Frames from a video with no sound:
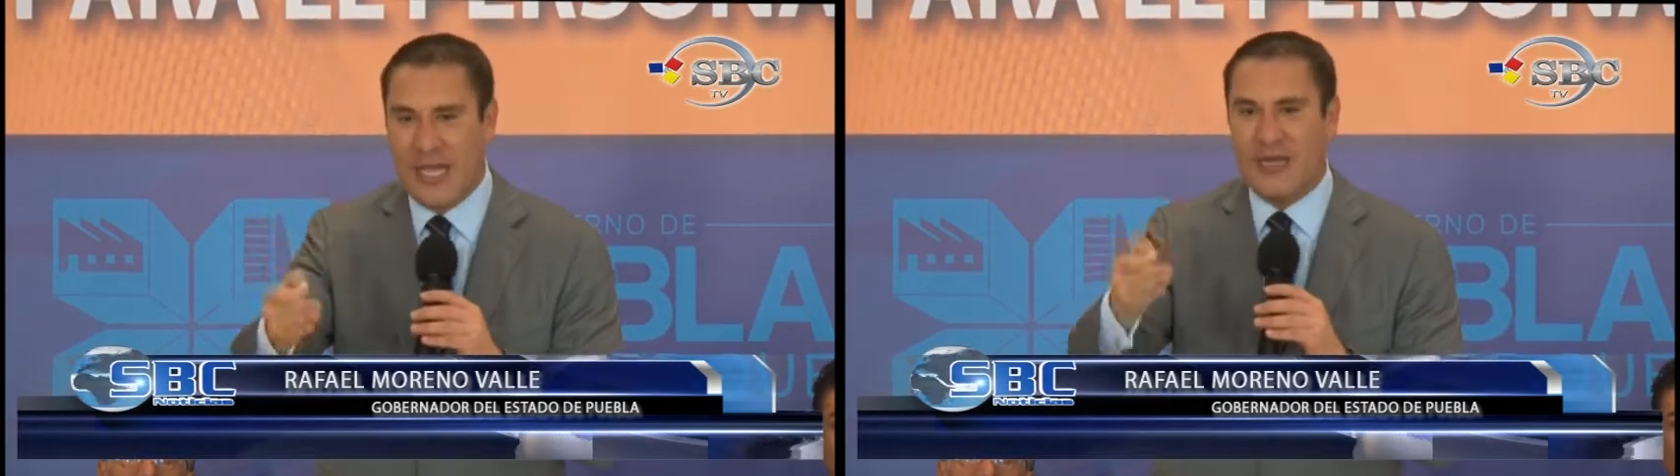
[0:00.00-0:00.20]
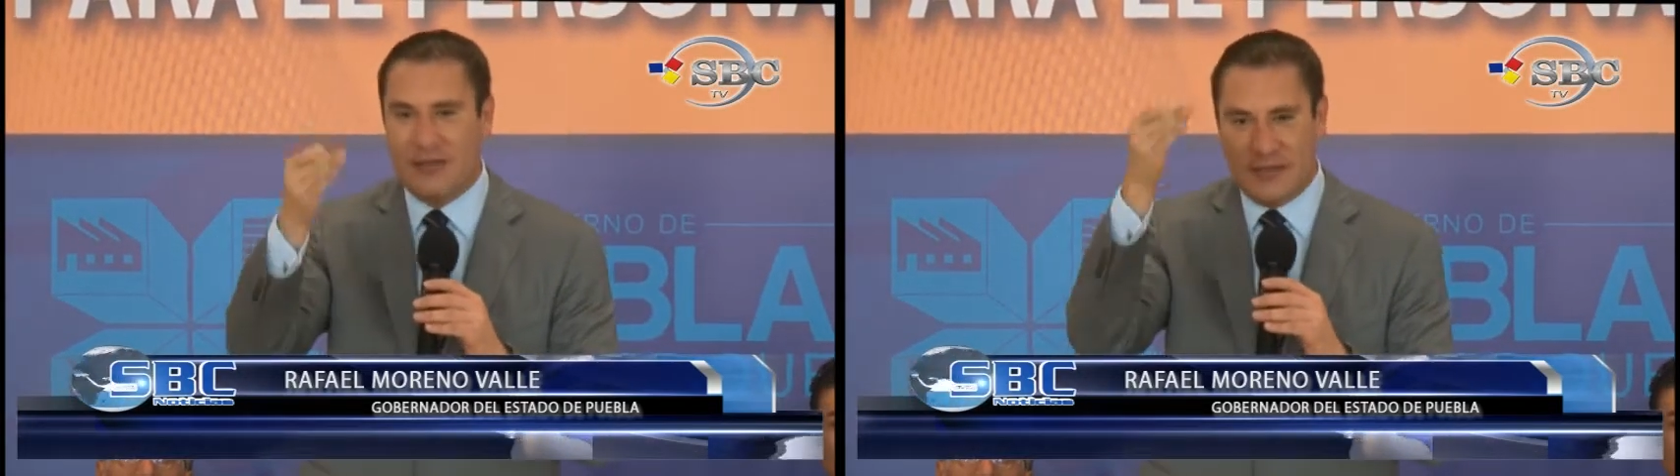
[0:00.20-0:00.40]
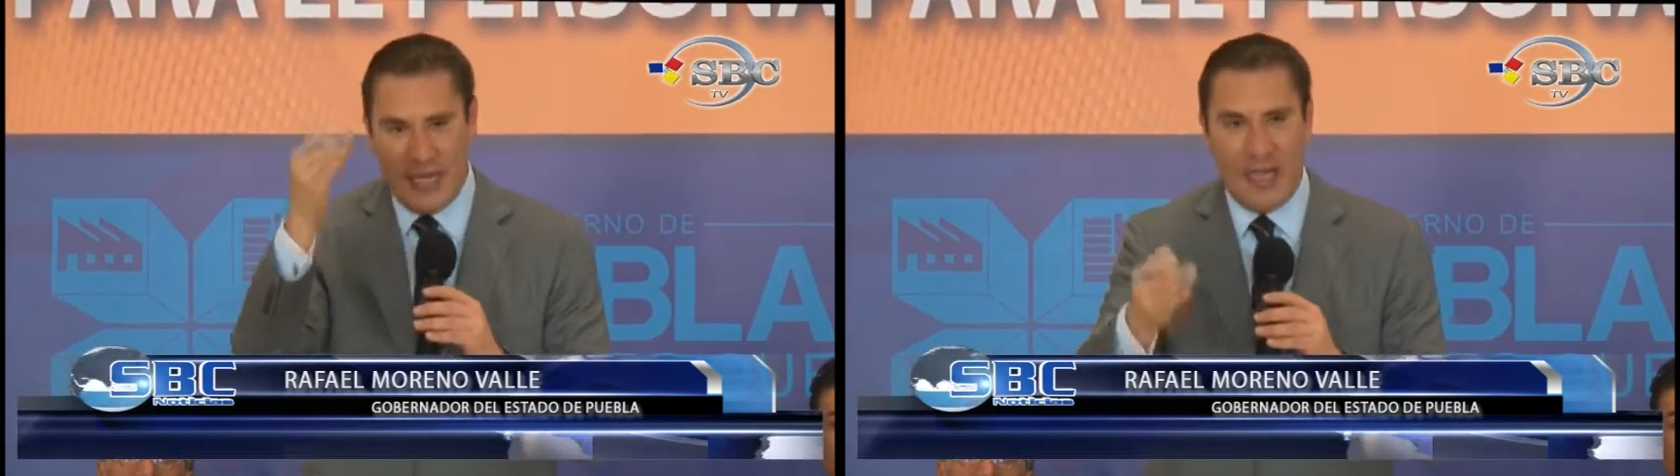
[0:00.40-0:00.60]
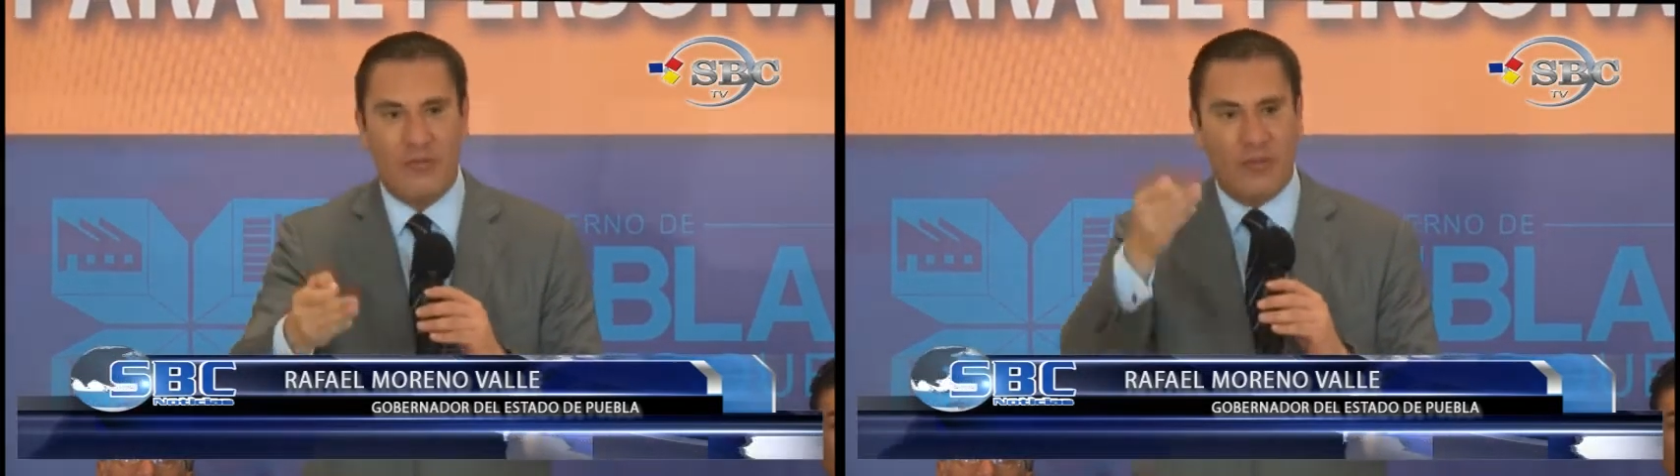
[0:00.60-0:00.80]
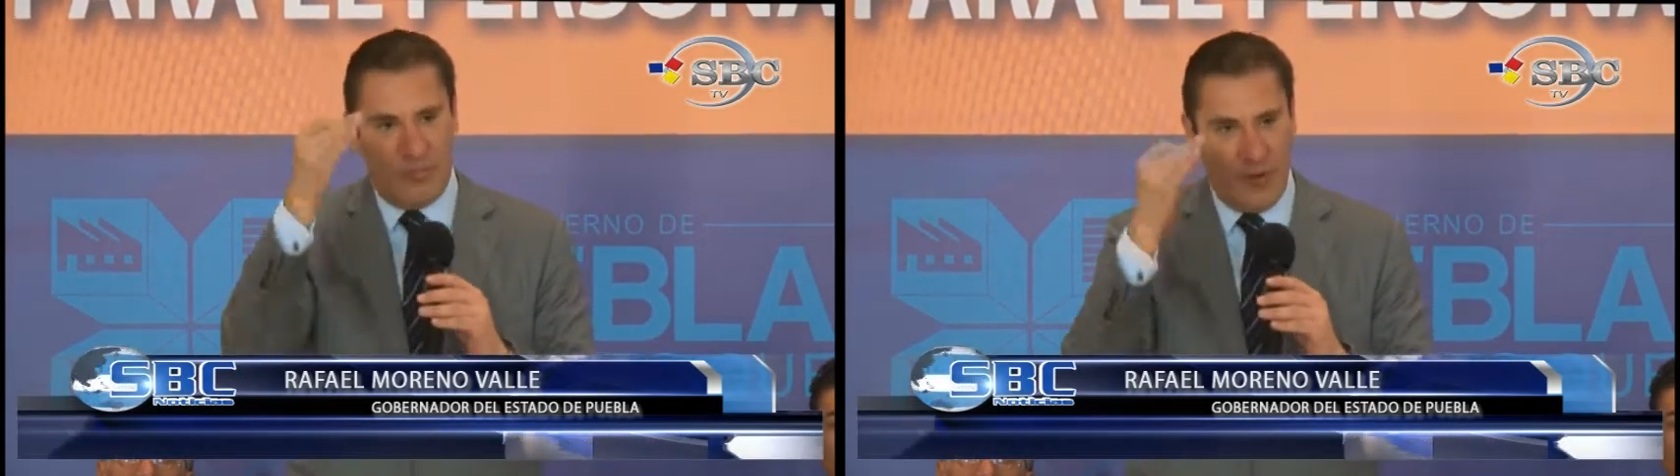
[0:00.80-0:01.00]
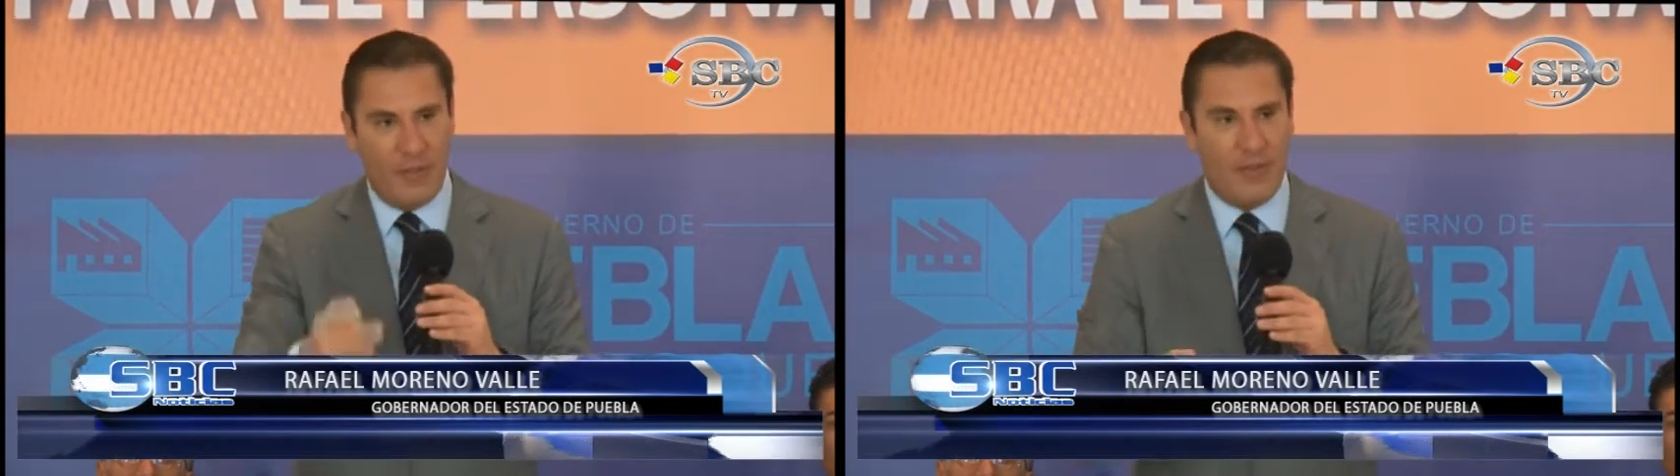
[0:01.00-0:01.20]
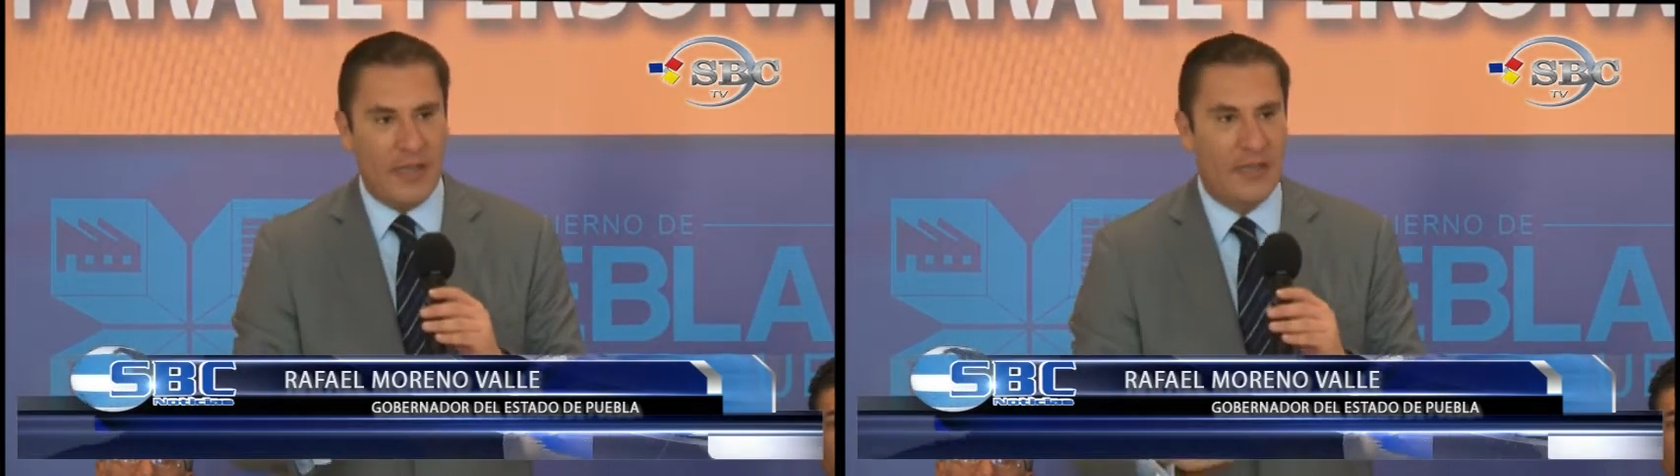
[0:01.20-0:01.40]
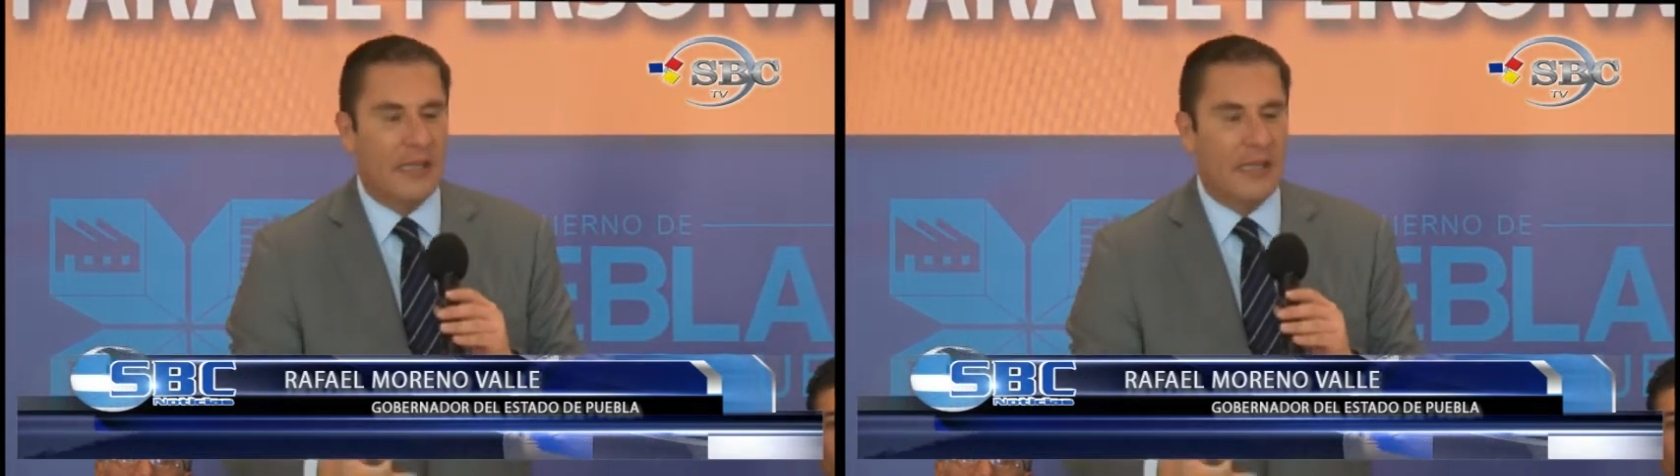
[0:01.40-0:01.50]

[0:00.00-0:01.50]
han entregado en Puebla